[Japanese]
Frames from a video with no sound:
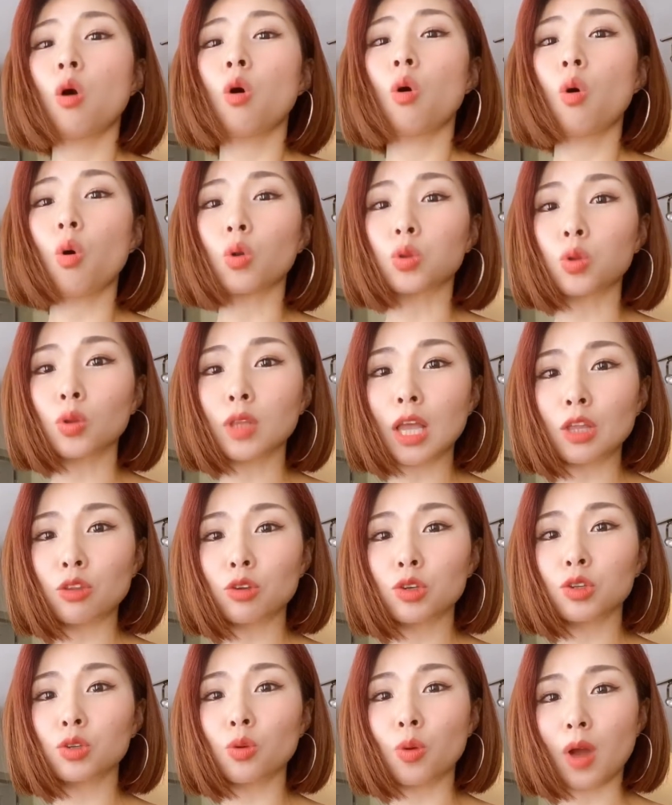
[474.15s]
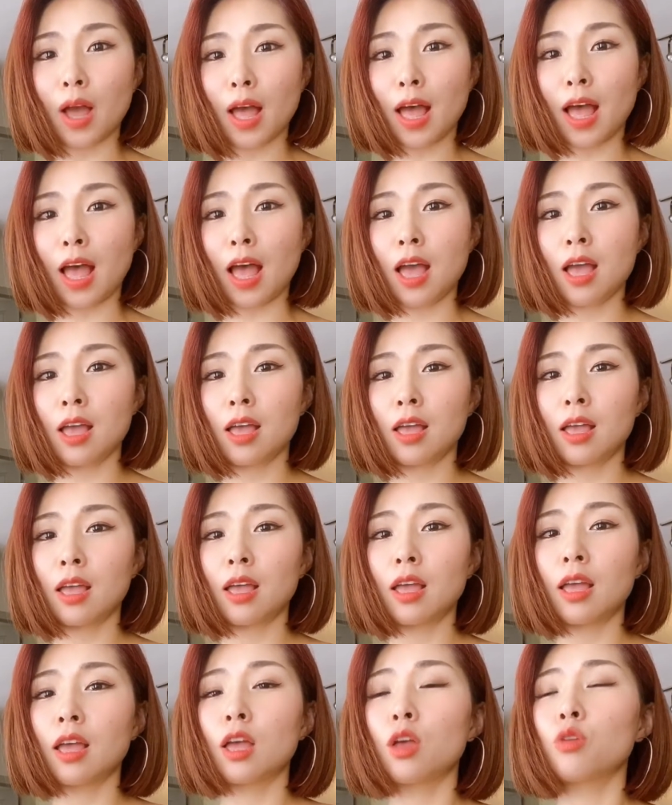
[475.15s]
大人の人が
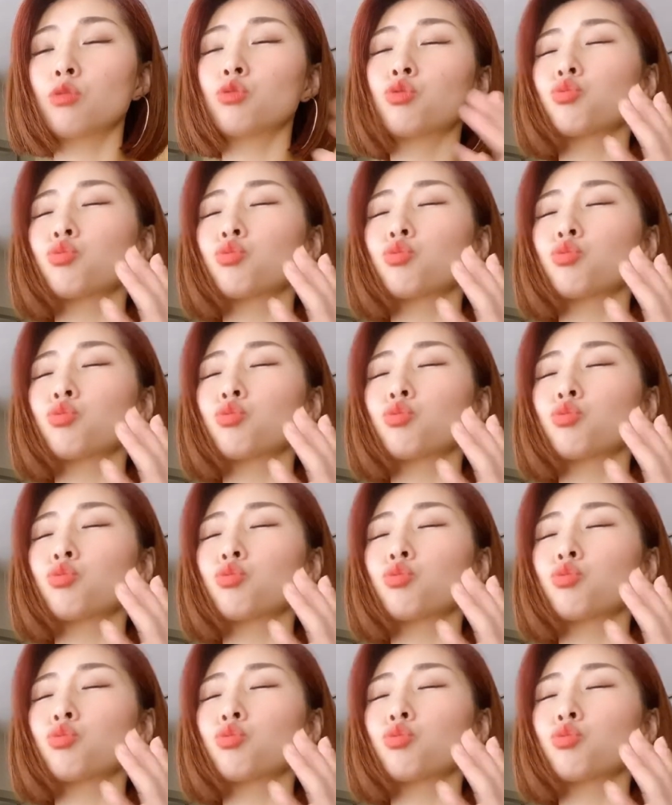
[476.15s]
うー